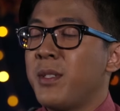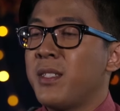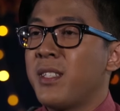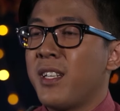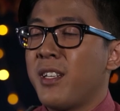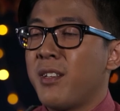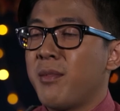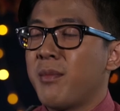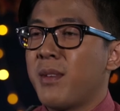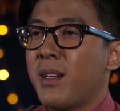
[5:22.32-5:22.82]
Tapi
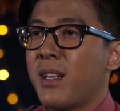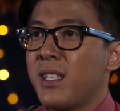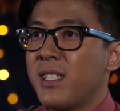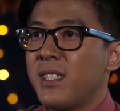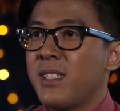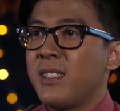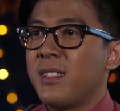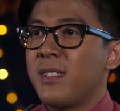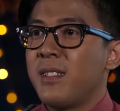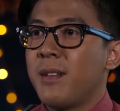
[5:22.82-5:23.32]
sayang
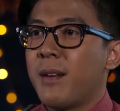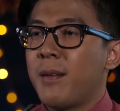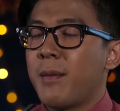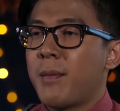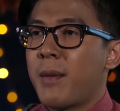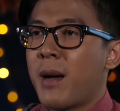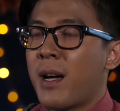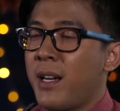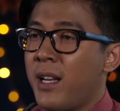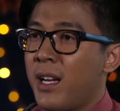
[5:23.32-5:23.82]
banget,
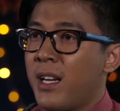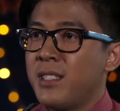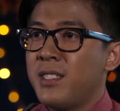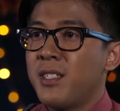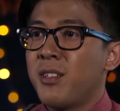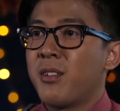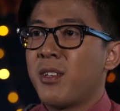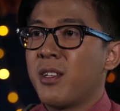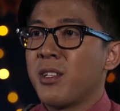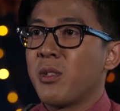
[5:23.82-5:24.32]
ada
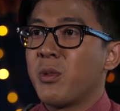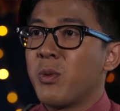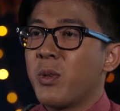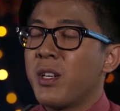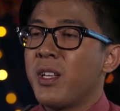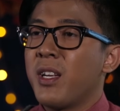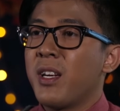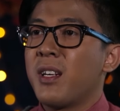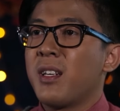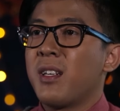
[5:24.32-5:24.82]
aja orang
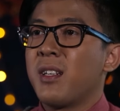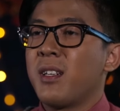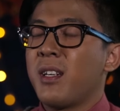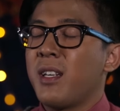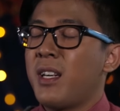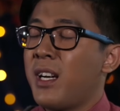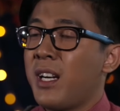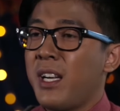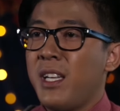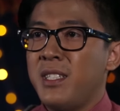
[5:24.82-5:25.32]
tua yang
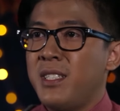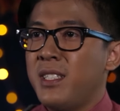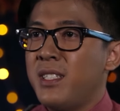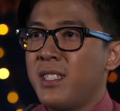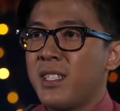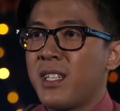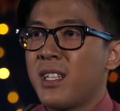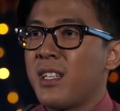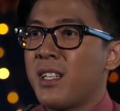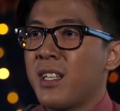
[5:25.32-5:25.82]
nggak
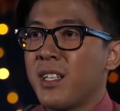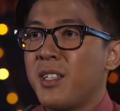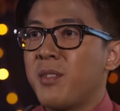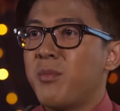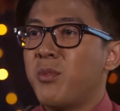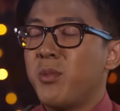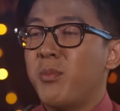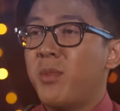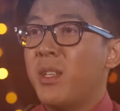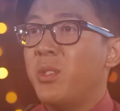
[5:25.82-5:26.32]
ngizinin anaknya